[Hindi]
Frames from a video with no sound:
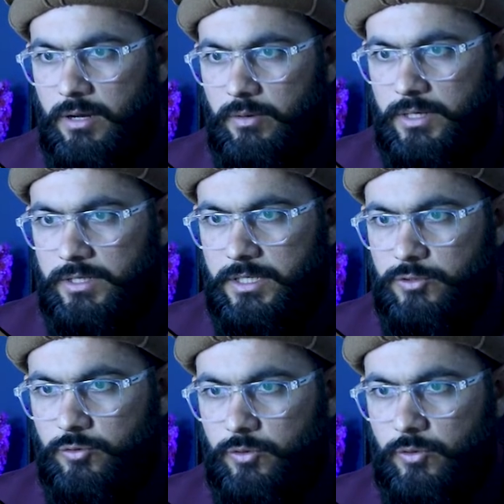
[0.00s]
और ये
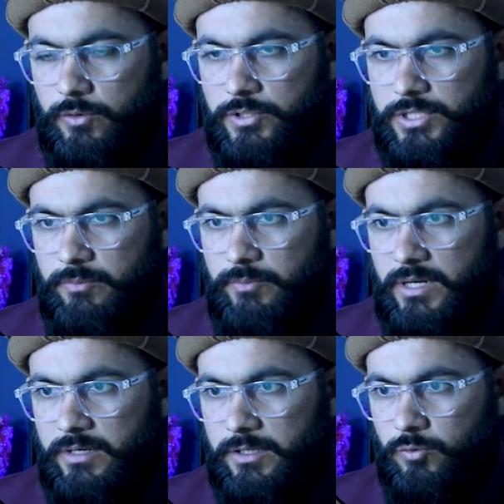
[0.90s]
जो शेप
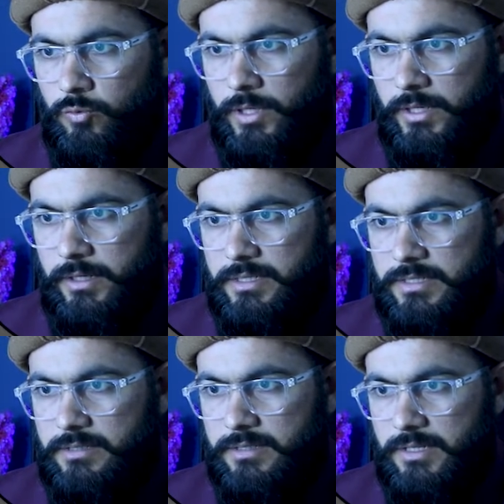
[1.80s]
बिल्डर टूल है
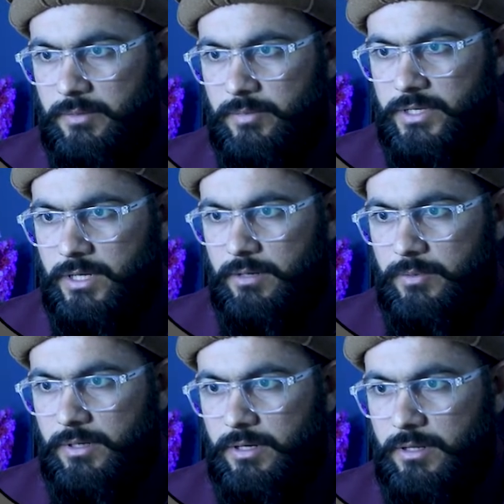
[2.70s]
इसके ज़रिए मैं यहाँ
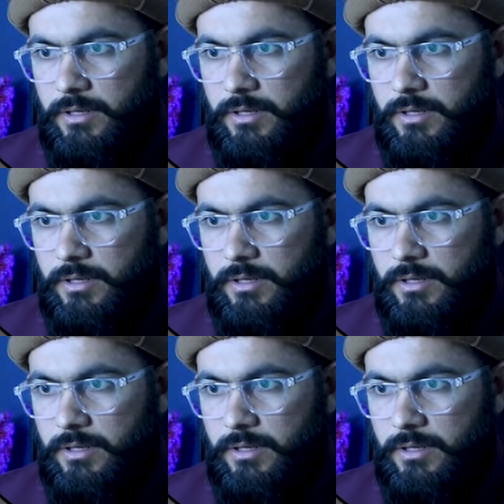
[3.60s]
पर